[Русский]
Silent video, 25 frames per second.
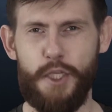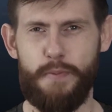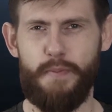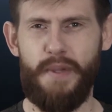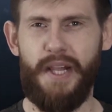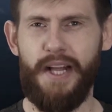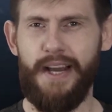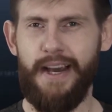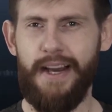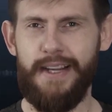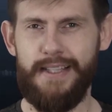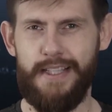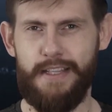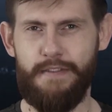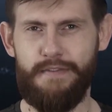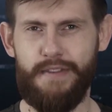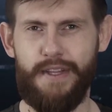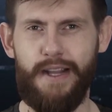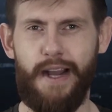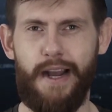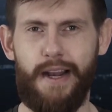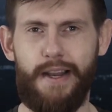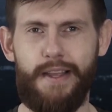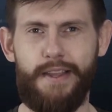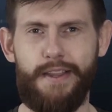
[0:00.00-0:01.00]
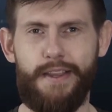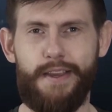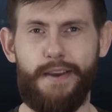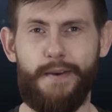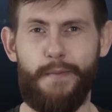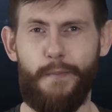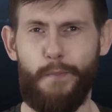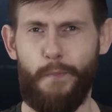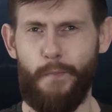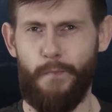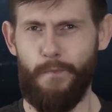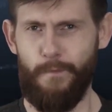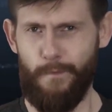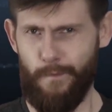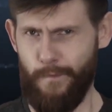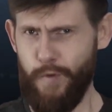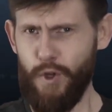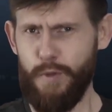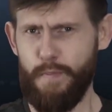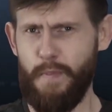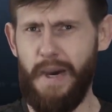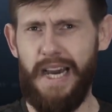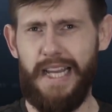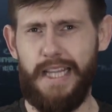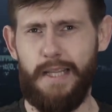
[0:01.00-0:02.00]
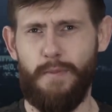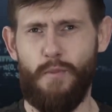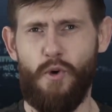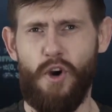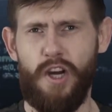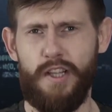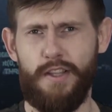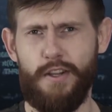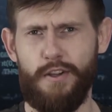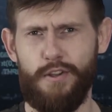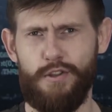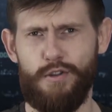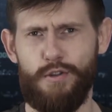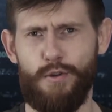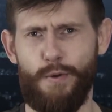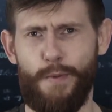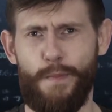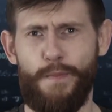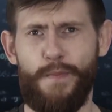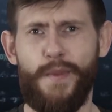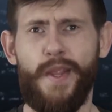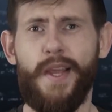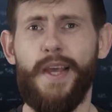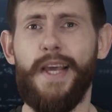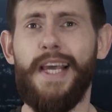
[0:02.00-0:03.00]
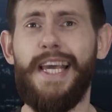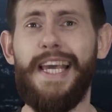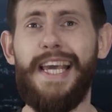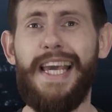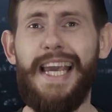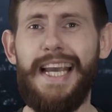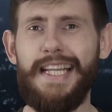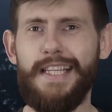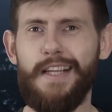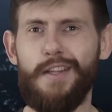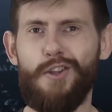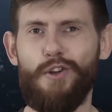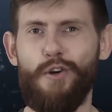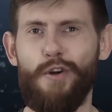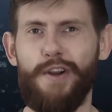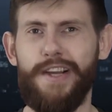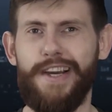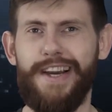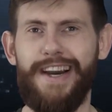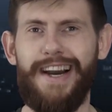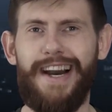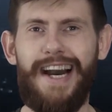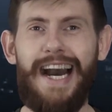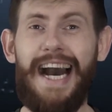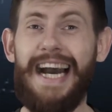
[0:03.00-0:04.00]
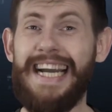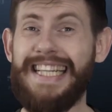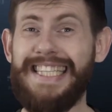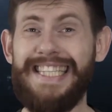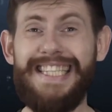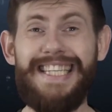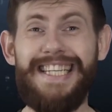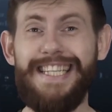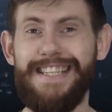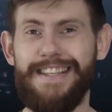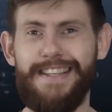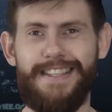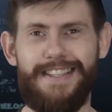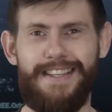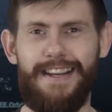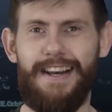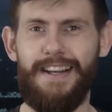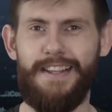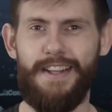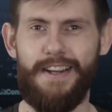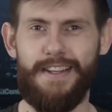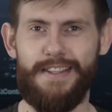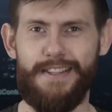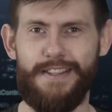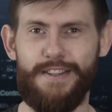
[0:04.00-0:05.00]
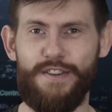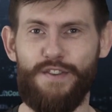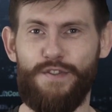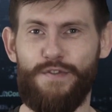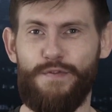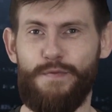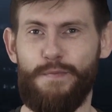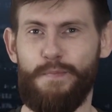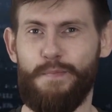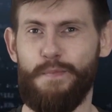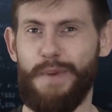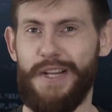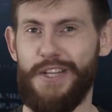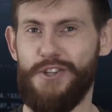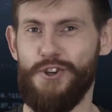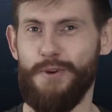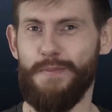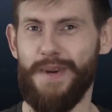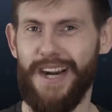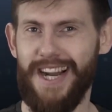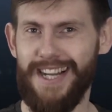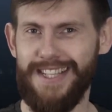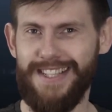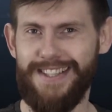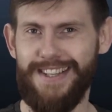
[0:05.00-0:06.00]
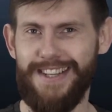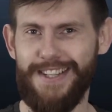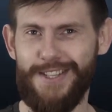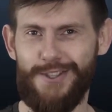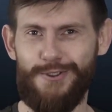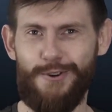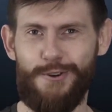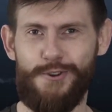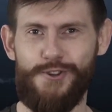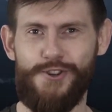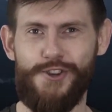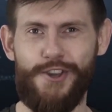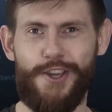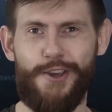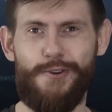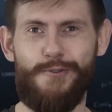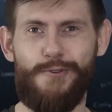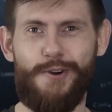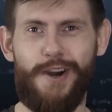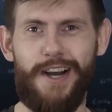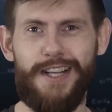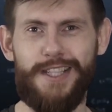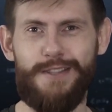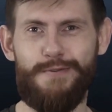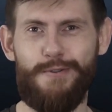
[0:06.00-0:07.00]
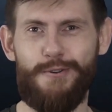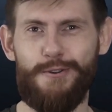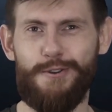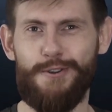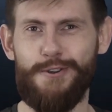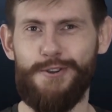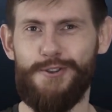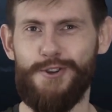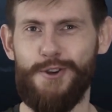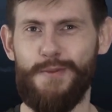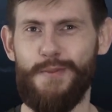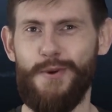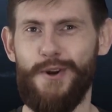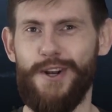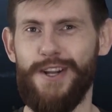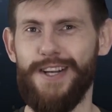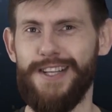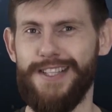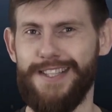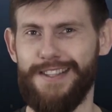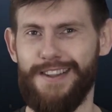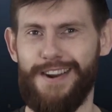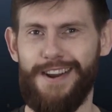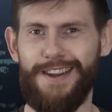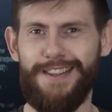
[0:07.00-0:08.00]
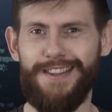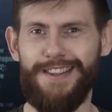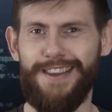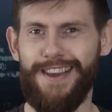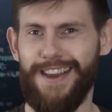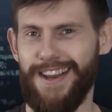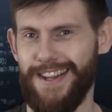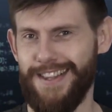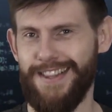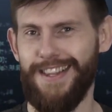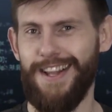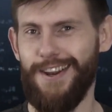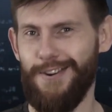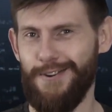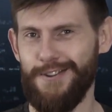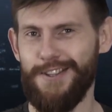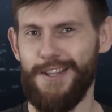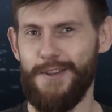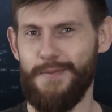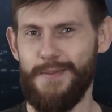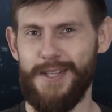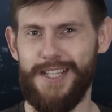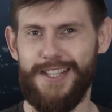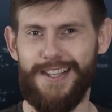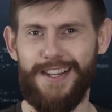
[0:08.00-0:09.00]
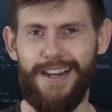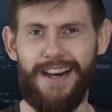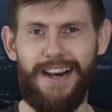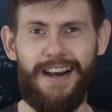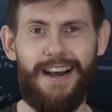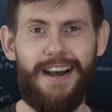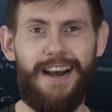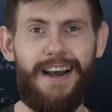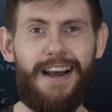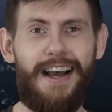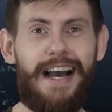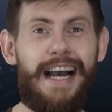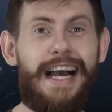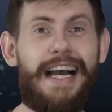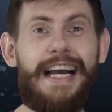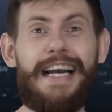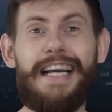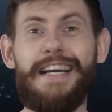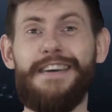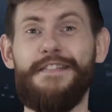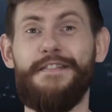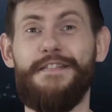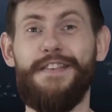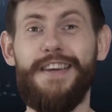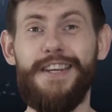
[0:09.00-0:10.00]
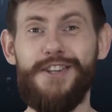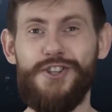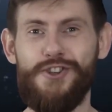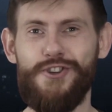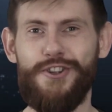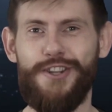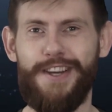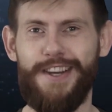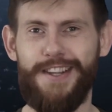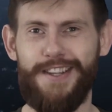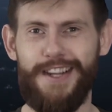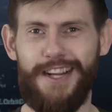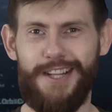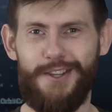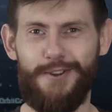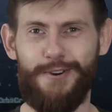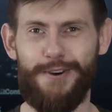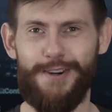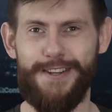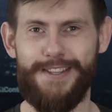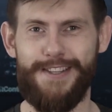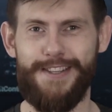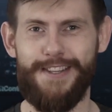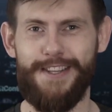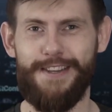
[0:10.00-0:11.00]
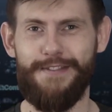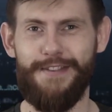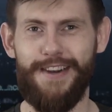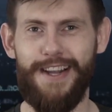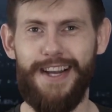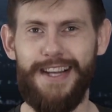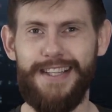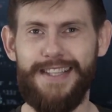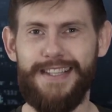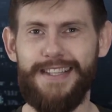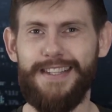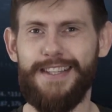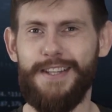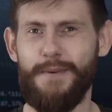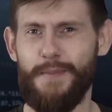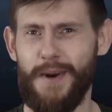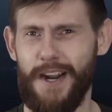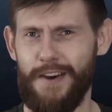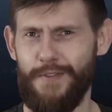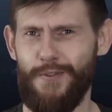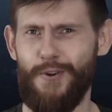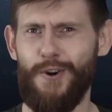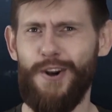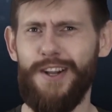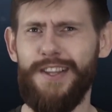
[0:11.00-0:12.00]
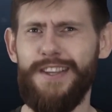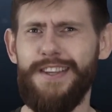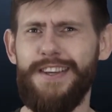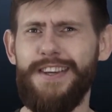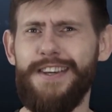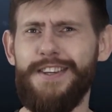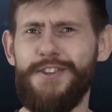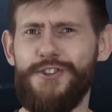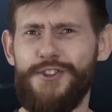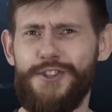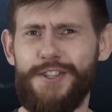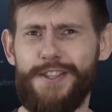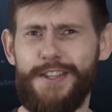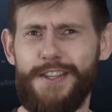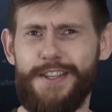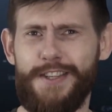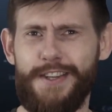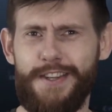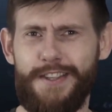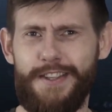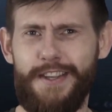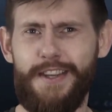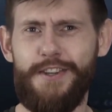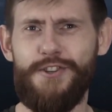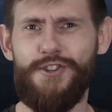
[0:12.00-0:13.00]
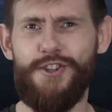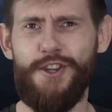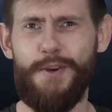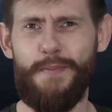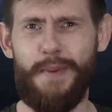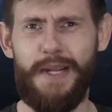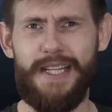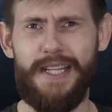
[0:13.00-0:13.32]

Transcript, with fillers: располагается в Таллине, вот по этому адресу. И это только один из адресов, причем разные источники указывают еще более странные и отдаленные места. Вишенкой на торте является добровольное и чистосердечное